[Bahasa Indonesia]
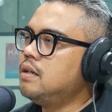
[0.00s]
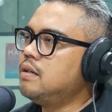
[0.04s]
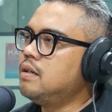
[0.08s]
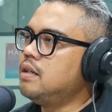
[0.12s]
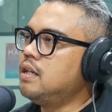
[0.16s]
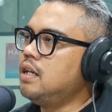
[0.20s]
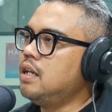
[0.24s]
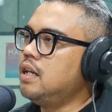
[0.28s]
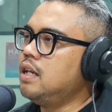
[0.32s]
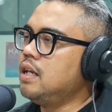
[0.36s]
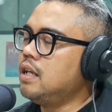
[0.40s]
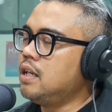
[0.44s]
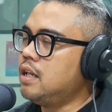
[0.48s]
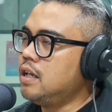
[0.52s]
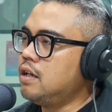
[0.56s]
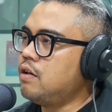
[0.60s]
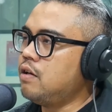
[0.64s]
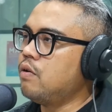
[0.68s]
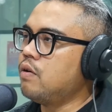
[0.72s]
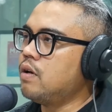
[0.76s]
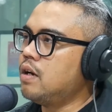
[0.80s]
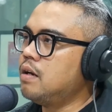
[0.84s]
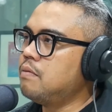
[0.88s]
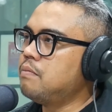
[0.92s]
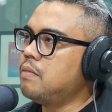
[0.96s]
dilirik
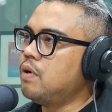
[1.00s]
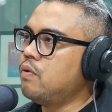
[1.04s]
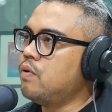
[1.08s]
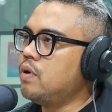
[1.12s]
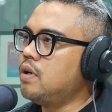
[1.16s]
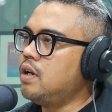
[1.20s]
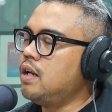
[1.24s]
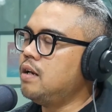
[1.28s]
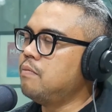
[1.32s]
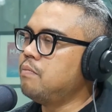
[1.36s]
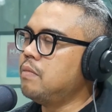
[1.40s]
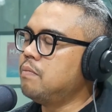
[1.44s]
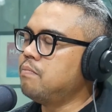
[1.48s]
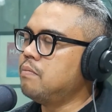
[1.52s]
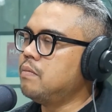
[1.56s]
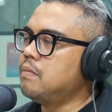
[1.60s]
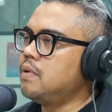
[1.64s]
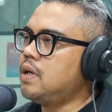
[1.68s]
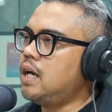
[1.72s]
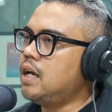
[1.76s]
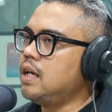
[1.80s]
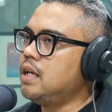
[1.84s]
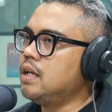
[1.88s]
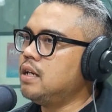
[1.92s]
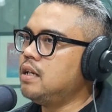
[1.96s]
orang bahwa dan mem,
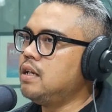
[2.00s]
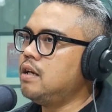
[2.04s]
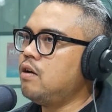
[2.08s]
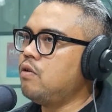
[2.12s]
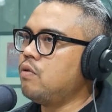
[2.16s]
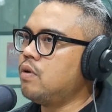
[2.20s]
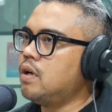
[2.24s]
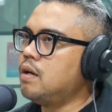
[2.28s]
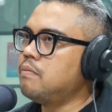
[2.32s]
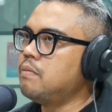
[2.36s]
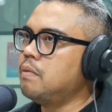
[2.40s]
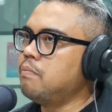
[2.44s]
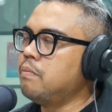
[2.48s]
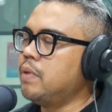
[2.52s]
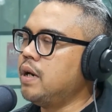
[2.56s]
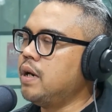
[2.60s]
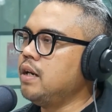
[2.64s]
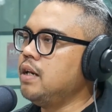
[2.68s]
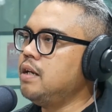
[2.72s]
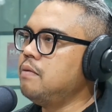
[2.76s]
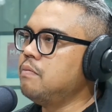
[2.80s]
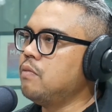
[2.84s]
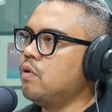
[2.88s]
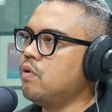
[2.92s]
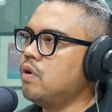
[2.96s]
akhirnya orang
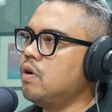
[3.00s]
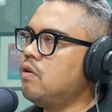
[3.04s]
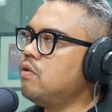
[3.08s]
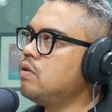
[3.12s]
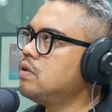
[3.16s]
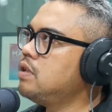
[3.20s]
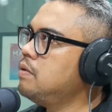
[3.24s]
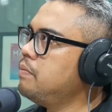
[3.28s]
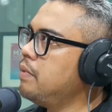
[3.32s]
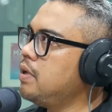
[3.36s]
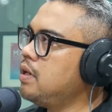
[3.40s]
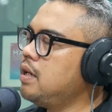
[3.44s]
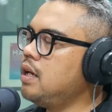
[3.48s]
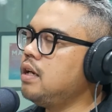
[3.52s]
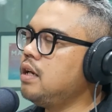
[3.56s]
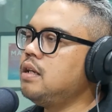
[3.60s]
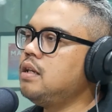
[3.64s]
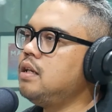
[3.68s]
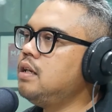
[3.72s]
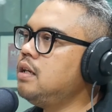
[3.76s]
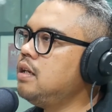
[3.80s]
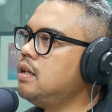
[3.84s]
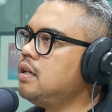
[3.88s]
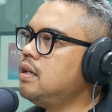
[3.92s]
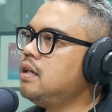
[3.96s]
membranding bahwa oh si media
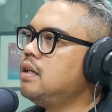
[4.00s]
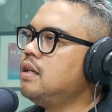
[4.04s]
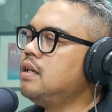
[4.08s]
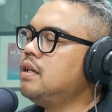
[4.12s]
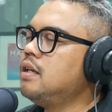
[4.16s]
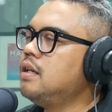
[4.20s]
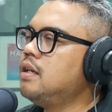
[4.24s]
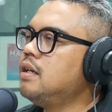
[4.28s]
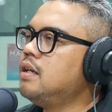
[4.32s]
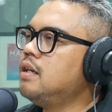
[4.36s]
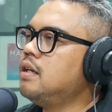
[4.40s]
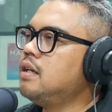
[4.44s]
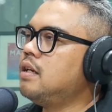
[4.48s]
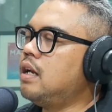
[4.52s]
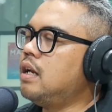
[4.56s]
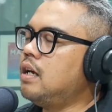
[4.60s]
ini hmm.